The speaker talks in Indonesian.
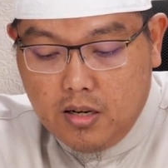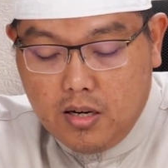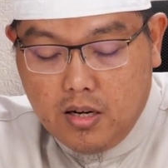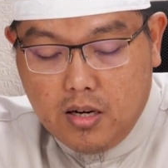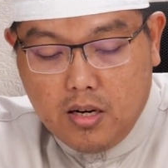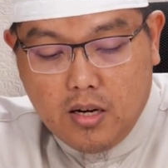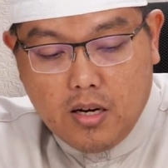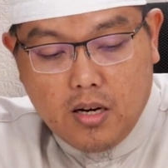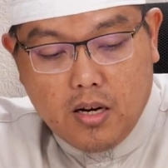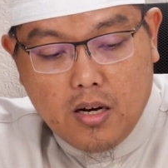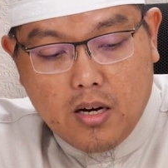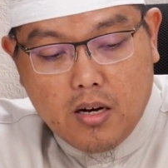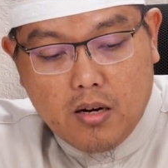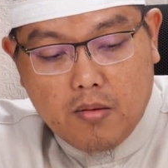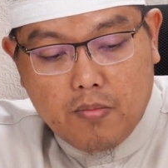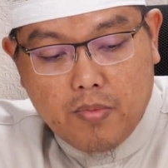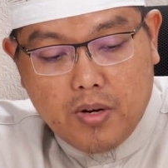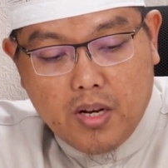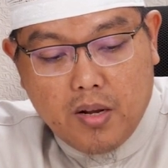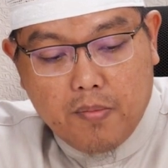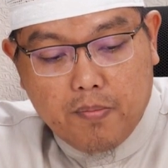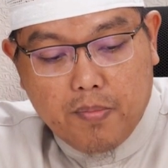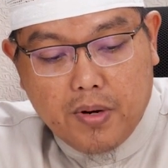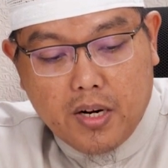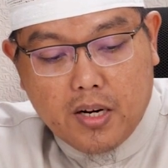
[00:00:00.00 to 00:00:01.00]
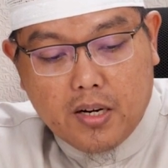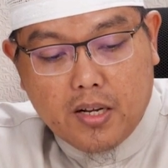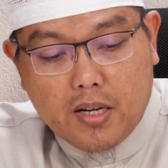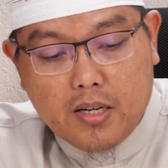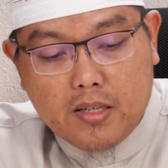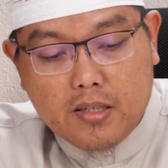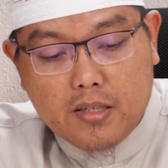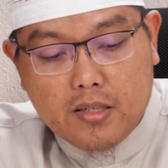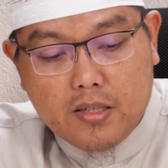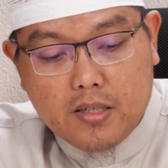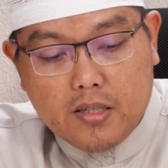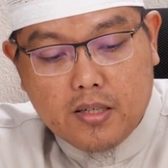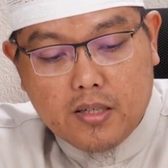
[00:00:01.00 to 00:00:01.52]
Eh,
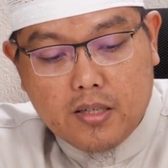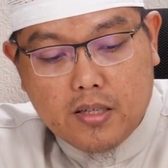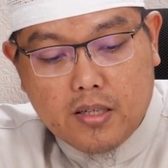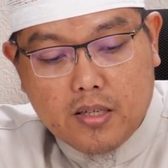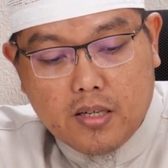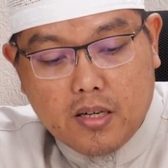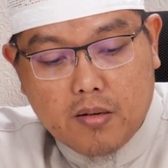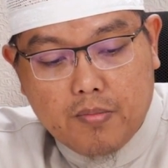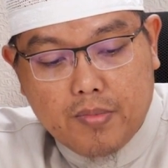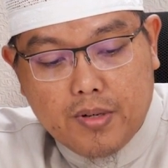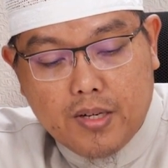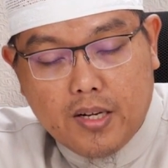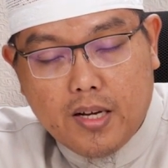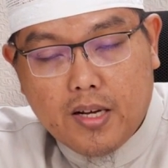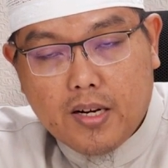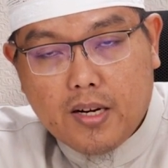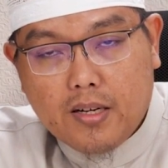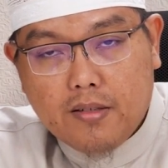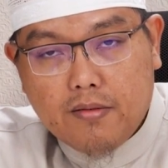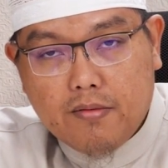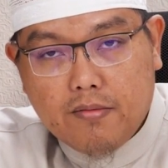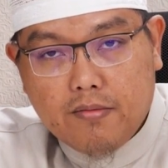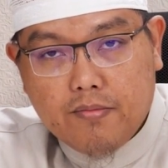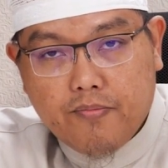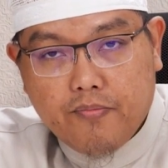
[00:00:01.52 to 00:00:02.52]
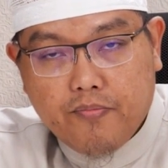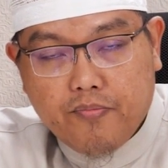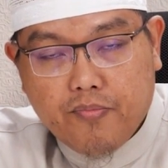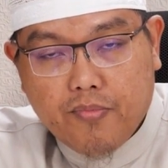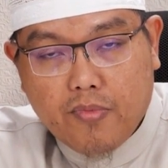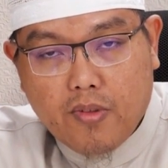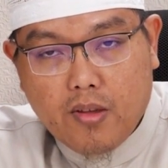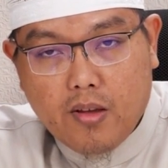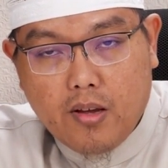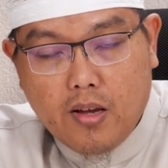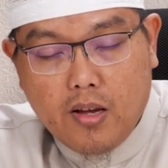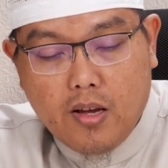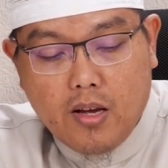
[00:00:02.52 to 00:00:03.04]
melemparkan kebenaran
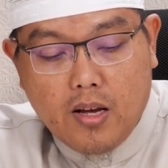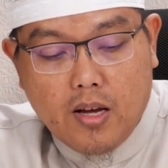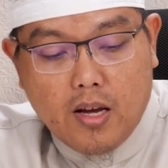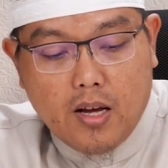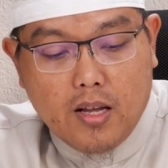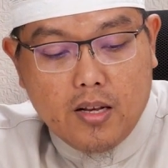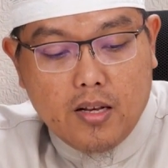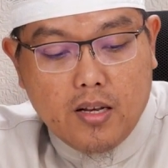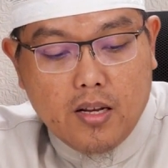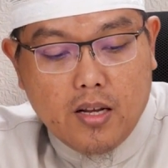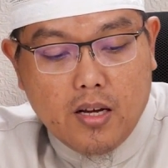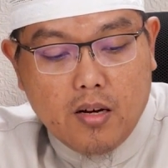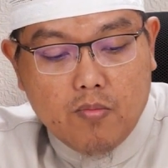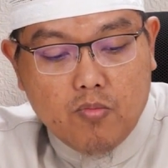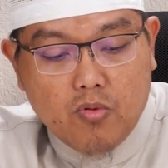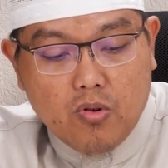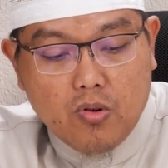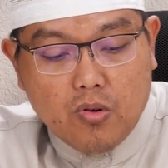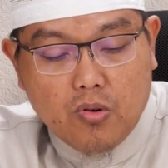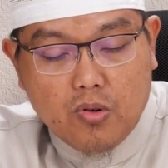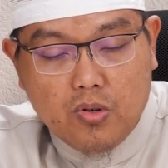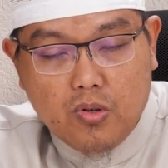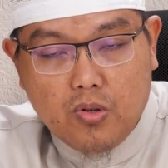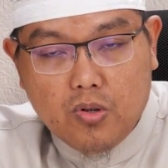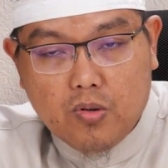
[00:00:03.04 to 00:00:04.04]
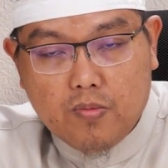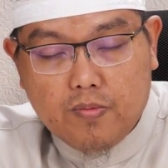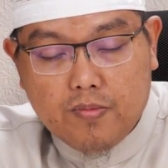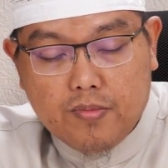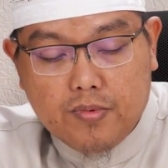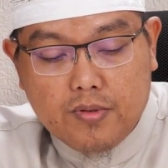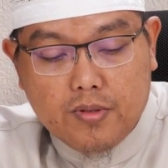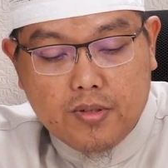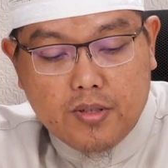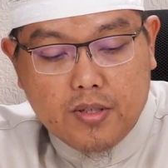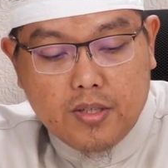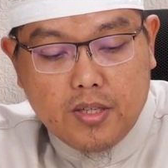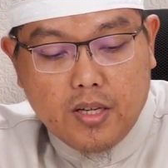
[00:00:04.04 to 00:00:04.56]
allamul ghuyub.
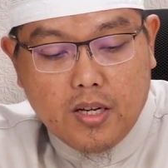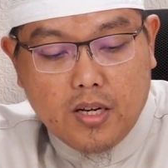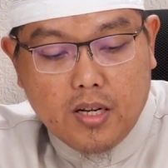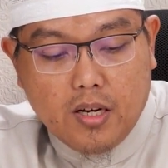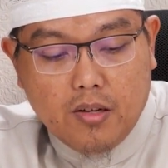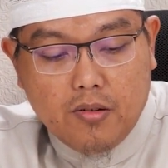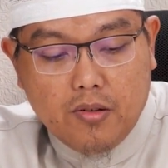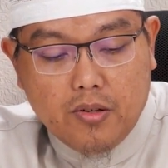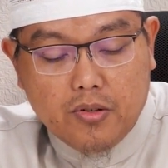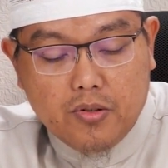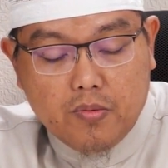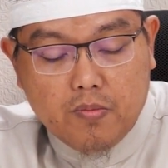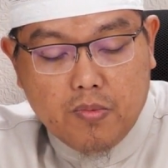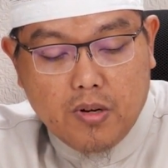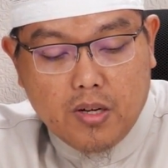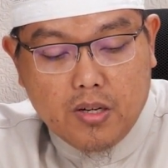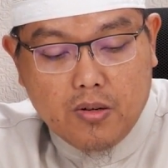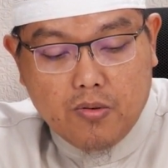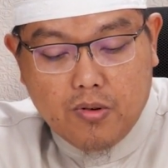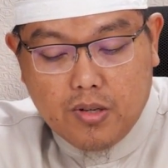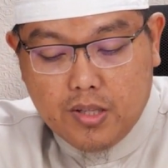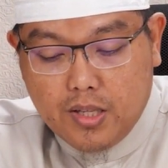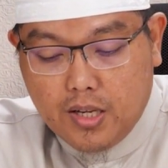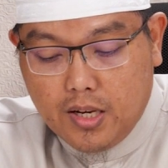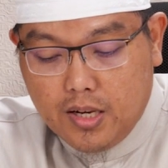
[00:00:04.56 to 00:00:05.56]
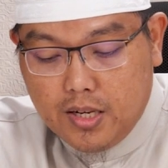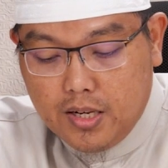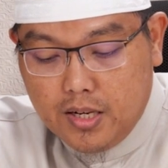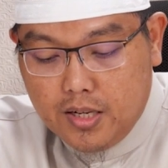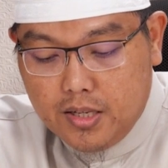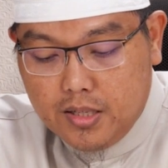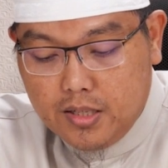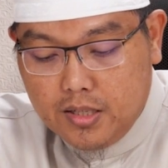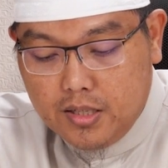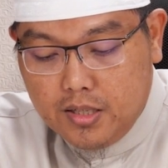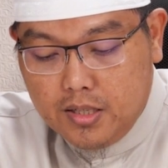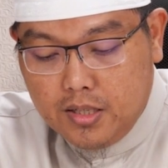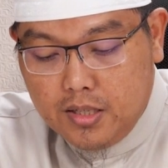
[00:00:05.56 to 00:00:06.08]
Dialah Allah Subhanahu wa
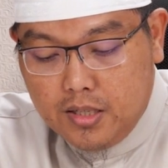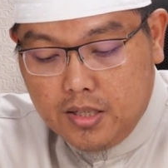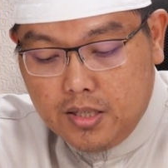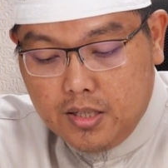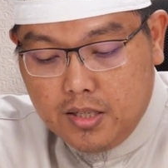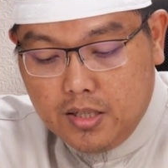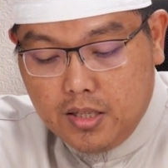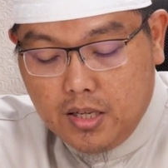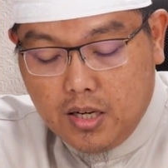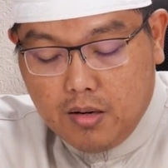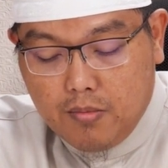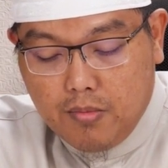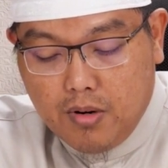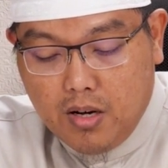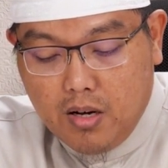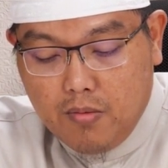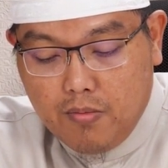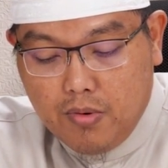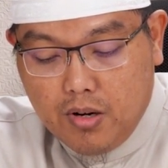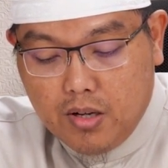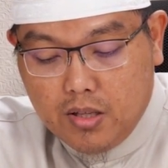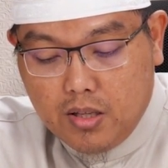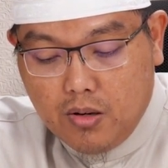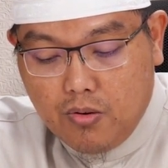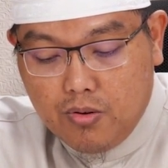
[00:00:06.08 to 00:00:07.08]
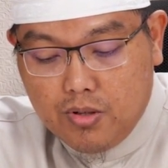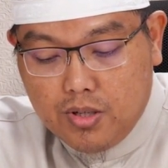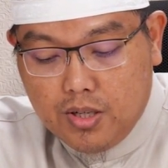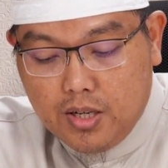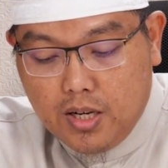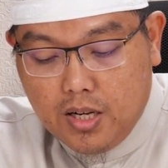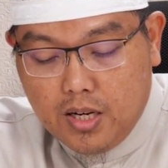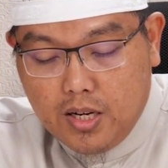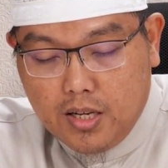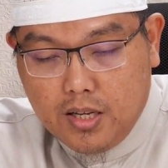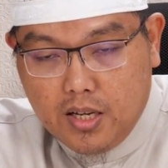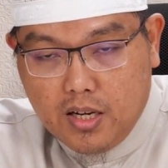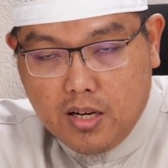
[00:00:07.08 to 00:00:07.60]
taala yang maha mengetahui
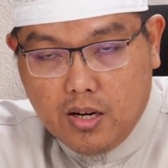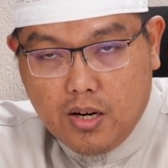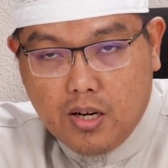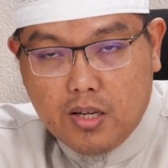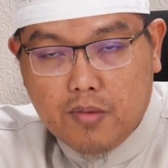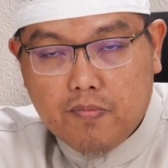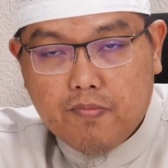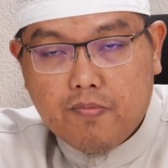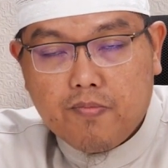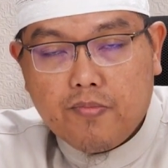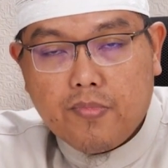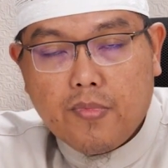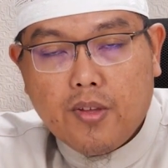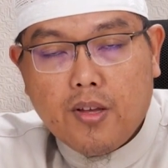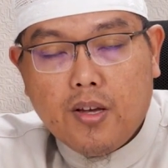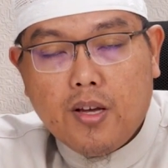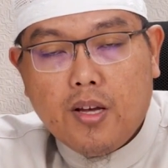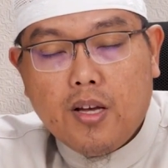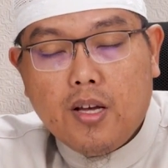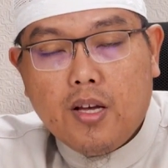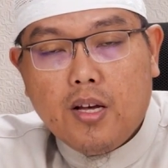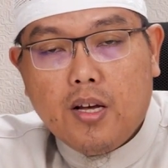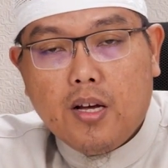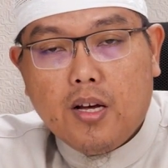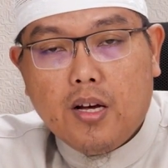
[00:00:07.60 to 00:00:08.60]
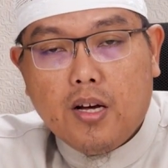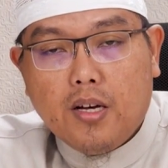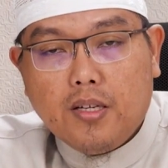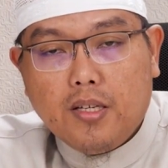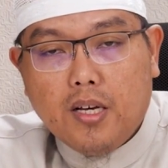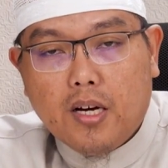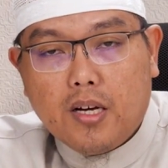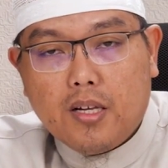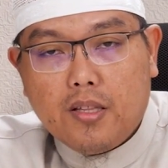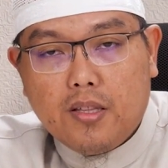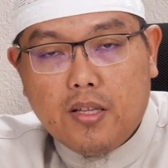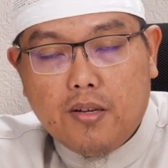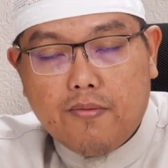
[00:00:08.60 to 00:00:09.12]
segala yang gaib.
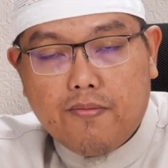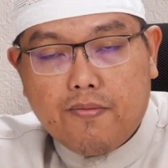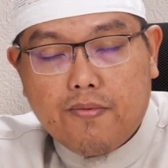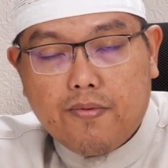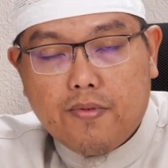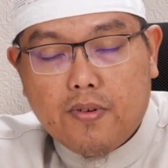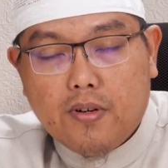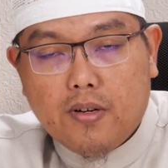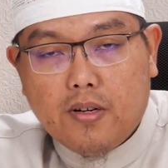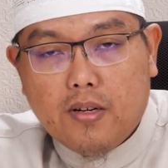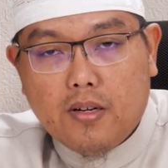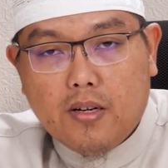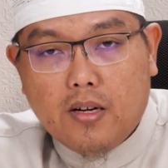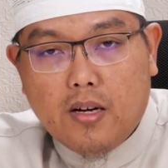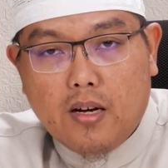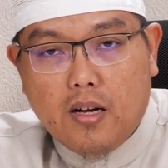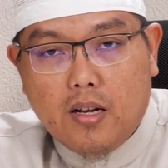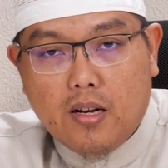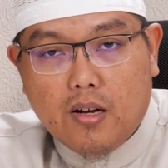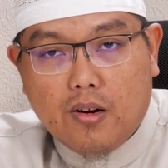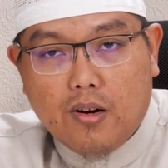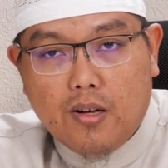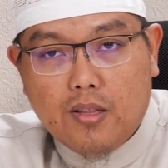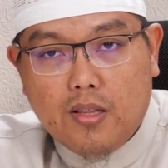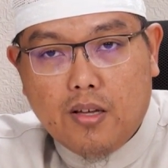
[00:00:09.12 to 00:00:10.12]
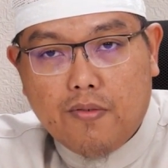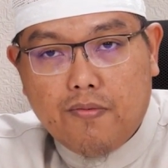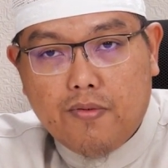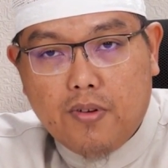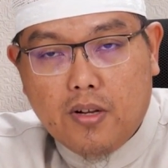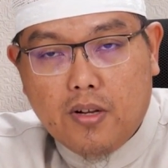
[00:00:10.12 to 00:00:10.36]
Yakzif al-qadhaf